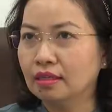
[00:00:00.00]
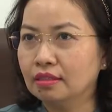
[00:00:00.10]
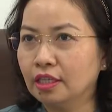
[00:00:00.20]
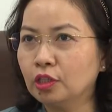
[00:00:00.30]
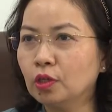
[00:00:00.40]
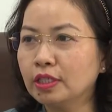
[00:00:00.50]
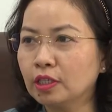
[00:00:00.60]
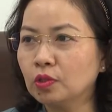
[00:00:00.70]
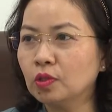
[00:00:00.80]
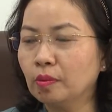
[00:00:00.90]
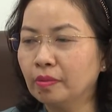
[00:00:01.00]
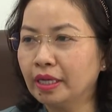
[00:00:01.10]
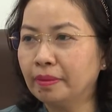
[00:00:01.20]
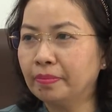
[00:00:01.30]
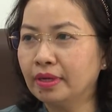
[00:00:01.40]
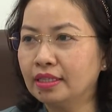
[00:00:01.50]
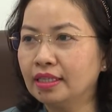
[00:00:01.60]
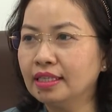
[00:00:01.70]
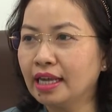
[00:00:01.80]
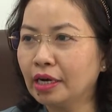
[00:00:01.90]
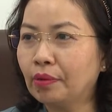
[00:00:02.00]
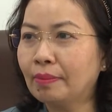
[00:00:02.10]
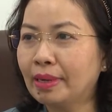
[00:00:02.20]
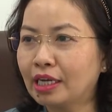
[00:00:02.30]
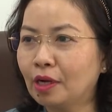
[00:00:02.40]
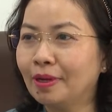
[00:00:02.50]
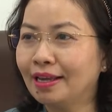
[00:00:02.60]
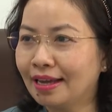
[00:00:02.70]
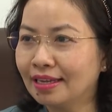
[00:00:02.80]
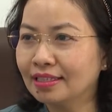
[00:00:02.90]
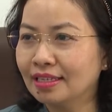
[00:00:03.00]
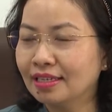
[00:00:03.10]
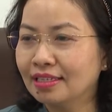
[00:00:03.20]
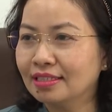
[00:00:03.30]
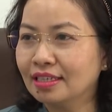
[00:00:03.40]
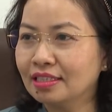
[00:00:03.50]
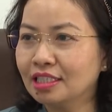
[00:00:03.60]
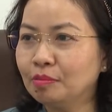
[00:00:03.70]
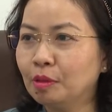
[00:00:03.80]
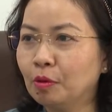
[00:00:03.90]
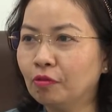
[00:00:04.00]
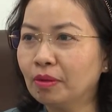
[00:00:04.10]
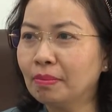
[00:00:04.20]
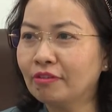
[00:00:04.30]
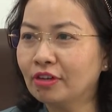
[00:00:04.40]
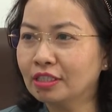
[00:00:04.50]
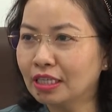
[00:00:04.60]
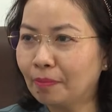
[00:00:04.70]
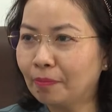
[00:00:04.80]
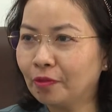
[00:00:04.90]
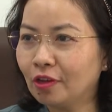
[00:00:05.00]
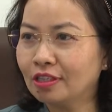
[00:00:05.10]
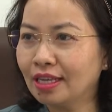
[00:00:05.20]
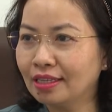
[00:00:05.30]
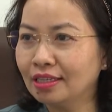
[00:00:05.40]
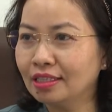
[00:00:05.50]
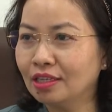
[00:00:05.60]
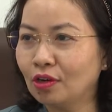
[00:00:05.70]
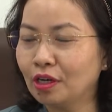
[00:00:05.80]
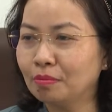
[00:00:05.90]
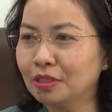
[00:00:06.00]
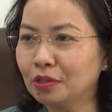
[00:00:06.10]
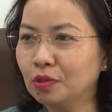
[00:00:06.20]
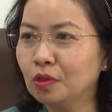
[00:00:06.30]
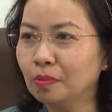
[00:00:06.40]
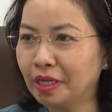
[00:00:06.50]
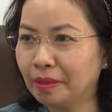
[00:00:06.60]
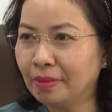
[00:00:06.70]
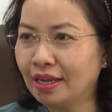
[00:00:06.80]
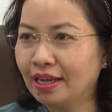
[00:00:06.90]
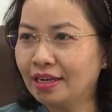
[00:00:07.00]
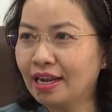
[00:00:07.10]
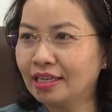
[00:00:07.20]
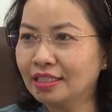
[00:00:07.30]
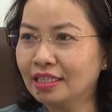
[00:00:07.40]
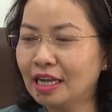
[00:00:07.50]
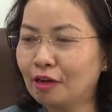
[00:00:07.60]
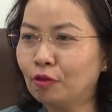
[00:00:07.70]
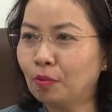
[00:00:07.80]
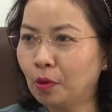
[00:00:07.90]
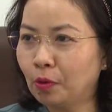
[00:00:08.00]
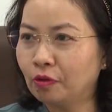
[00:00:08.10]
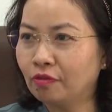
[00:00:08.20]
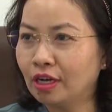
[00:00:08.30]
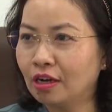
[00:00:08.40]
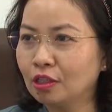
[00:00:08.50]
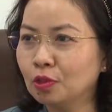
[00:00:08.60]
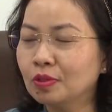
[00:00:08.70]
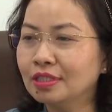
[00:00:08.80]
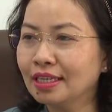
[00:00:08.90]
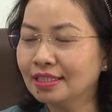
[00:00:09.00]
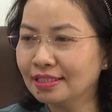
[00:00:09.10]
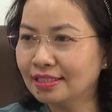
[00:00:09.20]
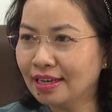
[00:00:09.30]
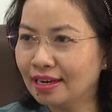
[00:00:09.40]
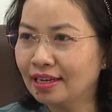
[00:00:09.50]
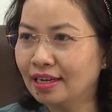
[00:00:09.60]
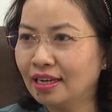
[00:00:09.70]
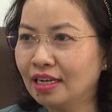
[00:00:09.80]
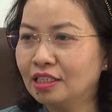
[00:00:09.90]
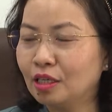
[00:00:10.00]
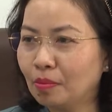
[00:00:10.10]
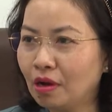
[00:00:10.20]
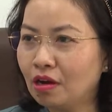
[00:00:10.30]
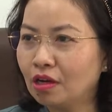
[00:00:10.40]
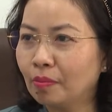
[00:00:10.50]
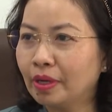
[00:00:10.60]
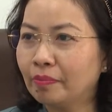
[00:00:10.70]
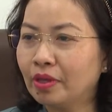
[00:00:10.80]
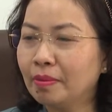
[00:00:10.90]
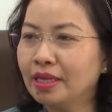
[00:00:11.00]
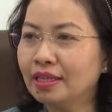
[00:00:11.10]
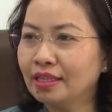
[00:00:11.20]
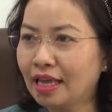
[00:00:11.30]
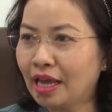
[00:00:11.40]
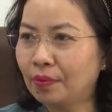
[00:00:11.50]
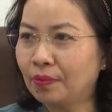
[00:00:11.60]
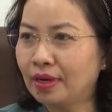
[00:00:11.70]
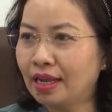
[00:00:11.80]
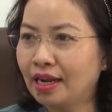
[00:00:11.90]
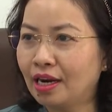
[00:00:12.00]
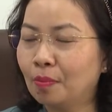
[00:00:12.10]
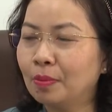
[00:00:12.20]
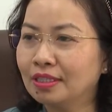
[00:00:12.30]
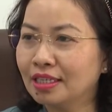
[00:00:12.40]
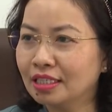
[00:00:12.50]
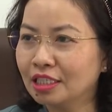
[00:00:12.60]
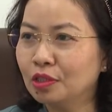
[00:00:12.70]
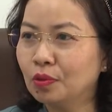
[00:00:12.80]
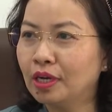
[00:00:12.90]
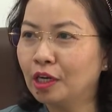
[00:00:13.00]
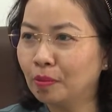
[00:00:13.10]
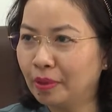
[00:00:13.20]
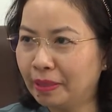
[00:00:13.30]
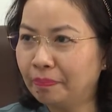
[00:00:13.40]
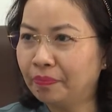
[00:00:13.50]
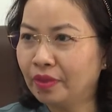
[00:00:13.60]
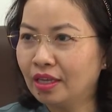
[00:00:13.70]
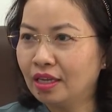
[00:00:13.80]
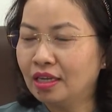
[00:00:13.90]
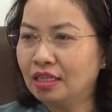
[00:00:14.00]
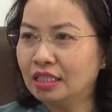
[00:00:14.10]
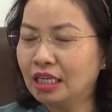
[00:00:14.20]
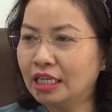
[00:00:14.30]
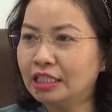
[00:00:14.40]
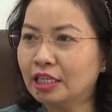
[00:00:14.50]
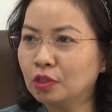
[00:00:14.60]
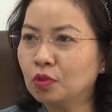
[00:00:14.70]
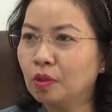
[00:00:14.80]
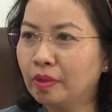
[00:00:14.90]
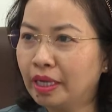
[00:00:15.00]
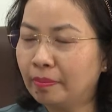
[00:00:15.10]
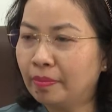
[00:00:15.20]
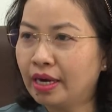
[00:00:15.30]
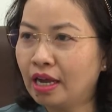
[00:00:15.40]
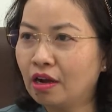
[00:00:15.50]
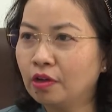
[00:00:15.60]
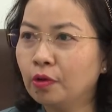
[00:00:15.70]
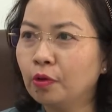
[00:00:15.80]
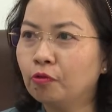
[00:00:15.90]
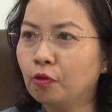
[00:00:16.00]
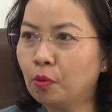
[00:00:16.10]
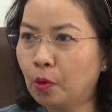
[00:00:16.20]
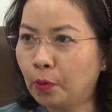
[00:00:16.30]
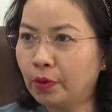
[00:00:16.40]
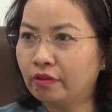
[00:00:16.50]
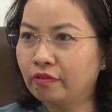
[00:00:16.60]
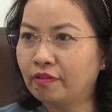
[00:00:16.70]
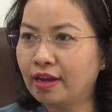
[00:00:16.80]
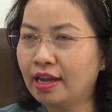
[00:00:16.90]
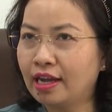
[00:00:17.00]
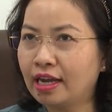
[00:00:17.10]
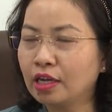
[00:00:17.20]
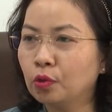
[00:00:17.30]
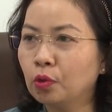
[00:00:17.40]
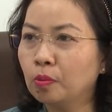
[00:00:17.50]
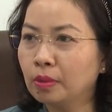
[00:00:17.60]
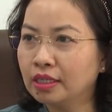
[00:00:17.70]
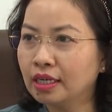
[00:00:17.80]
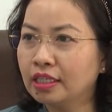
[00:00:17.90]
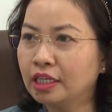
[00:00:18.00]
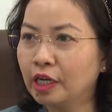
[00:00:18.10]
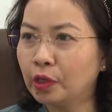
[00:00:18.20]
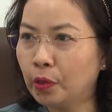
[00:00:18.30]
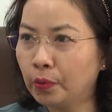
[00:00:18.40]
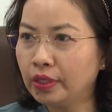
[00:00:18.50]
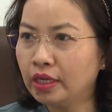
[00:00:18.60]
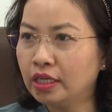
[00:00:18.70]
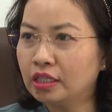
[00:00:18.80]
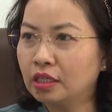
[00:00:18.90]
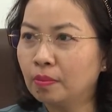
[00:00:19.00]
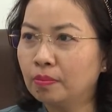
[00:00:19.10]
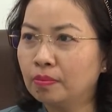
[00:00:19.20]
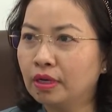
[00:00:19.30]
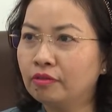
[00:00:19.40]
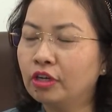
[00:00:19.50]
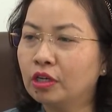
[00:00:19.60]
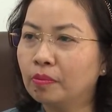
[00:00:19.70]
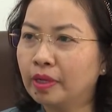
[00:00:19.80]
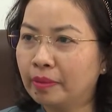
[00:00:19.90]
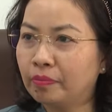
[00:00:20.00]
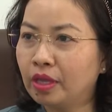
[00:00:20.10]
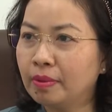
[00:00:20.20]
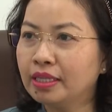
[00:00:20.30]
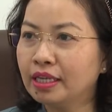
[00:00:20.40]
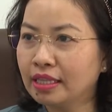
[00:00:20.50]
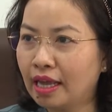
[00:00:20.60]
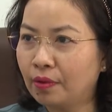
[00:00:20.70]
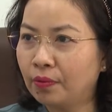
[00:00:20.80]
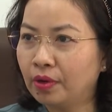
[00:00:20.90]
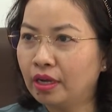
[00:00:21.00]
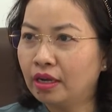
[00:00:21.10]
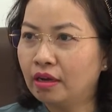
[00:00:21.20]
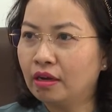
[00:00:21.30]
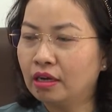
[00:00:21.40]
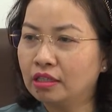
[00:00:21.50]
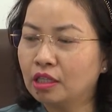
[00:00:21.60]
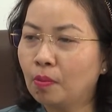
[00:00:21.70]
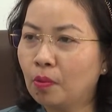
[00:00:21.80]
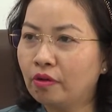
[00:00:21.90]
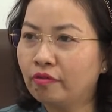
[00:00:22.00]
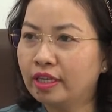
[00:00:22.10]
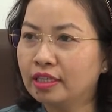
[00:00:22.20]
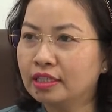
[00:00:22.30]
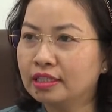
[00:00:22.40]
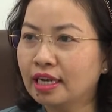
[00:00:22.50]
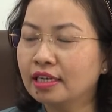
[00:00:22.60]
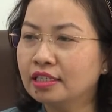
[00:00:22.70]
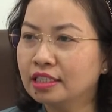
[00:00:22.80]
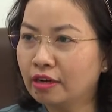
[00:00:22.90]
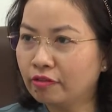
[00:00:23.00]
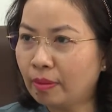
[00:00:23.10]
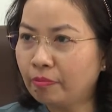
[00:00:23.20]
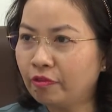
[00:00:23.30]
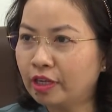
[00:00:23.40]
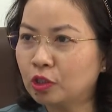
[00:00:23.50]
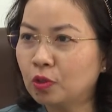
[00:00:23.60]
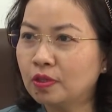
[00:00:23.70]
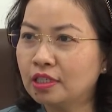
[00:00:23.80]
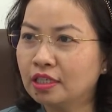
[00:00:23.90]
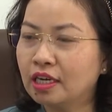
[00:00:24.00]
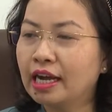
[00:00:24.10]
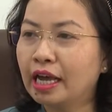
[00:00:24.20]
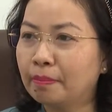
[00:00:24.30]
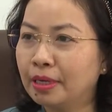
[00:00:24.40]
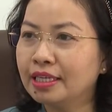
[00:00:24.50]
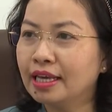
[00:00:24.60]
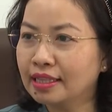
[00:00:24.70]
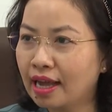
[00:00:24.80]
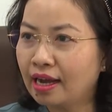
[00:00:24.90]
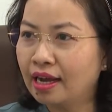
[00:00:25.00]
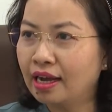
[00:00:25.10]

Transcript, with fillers: Chỉ số sản xuất công nghiệp 9 tháng đầu năm 2022 tăng trưởng 11,7% cho thấy hoạt động sản xuất công nghiệp đang trên đà phục hồi và có xu hướng tăng trưởng nhanh. Trong đó công nghiệp chế biến chế tạo là động lực tăng trưởng của ngành công nghiệp. Tình hình sản xuất nghiệp đã có dấu hiệu phục hồi và các chuỗi cung ứng đã được kết nối trong lĩnh vực công nghiệp chế biến chế tạo ờ, thông qua việc sản lượng sản phẩm và số lượng đơn hàng mới gia tăng.